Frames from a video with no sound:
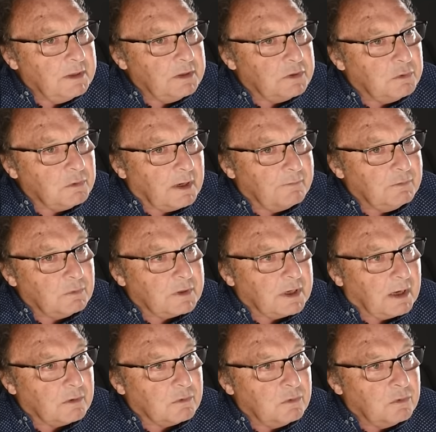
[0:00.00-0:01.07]
Sur avion
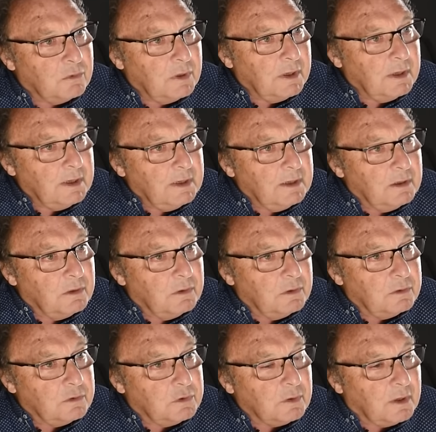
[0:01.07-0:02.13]
cargo,
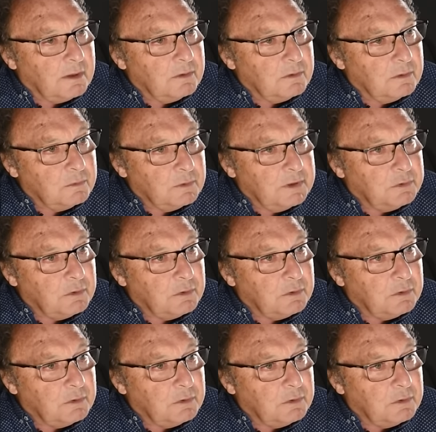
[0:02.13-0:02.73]
oui,